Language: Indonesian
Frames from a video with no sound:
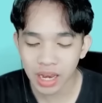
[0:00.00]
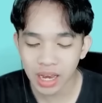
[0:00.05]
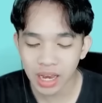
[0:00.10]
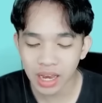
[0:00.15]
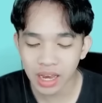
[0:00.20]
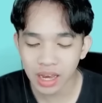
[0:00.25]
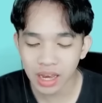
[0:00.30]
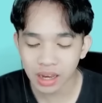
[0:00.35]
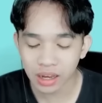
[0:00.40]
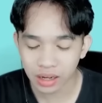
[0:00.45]
Eh,
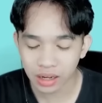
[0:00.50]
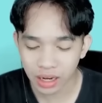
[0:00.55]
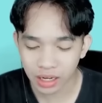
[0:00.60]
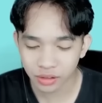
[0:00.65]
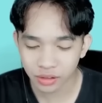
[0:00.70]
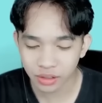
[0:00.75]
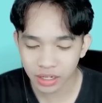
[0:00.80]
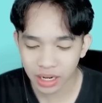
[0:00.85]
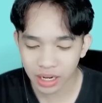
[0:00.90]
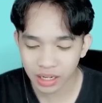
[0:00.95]
uh,
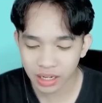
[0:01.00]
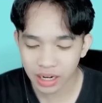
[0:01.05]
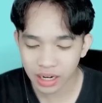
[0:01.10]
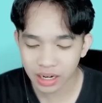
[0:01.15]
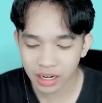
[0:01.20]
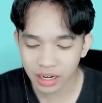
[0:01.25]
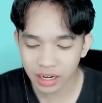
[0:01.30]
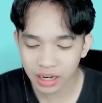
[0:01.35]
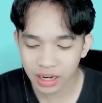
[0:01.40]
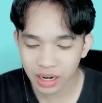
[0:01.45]
aduh ndak
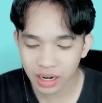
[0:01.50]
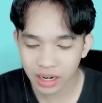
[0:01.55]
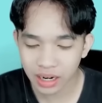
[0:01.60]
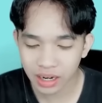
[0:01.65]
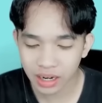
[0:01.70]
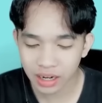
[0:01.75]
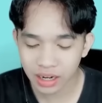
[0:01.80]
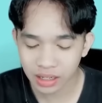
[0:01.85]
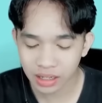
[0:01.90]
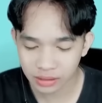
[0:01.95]
kena, ndak kena,
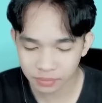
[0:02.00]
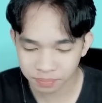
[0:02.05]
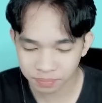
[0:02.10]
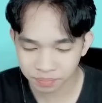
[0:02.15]
ndak kena.